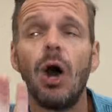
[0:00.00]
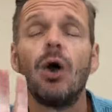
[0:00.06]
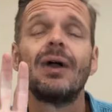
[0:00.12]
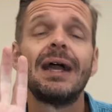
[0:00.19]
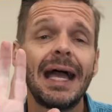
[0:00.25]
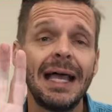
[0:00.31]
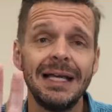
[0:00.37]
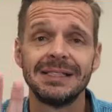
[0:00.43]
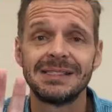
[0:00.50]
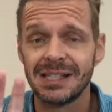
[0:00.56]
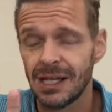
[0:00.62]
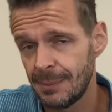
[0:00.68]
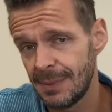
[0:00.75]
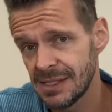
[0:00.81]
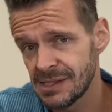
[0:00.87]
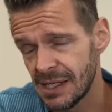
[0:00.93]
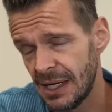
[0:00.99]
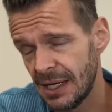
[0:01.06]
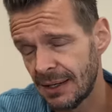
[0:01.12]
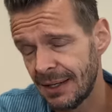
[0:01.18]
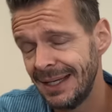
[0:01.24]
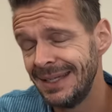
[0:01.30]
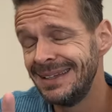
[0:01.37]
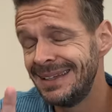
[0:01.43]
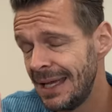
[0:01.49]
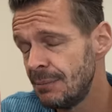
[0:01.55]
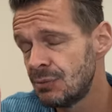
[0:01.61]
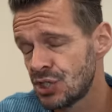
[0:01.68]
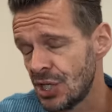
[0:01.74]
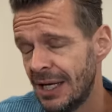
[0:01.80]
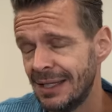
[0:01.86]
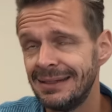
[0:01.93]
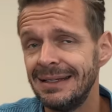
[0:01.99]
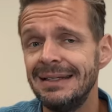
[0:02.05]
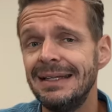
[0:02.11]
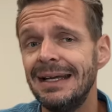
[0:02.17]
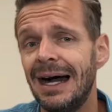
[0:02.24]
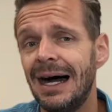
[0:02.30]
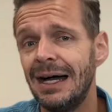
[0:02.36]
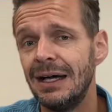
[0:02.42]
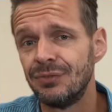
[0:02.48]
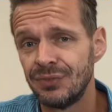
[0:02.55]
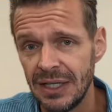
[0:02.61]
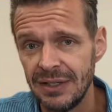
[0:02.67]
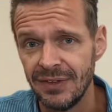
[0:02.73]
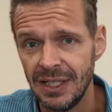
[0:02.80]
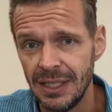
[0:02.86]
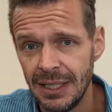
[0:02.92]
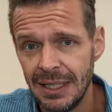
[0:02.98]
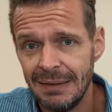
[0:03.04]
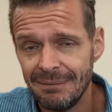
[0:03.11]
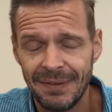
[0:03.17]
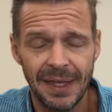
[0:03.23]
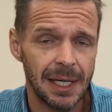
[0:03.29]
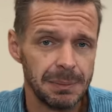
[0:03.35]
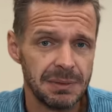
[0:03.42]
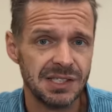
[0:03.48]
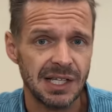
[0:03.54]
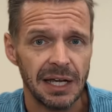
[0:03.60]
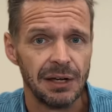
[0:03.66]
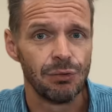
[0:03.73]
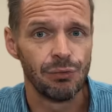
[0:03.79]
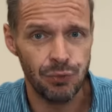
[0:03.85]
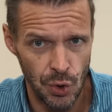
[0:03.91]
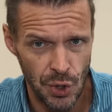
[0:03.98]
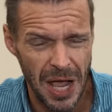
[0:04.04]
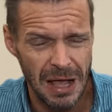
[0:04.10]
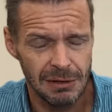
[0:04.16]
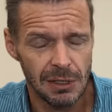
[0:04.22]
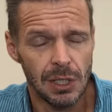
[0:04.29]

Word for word: Okay, jetzt kann man sagen, in dem Staat, den die AfD will, da gibt es einen Führer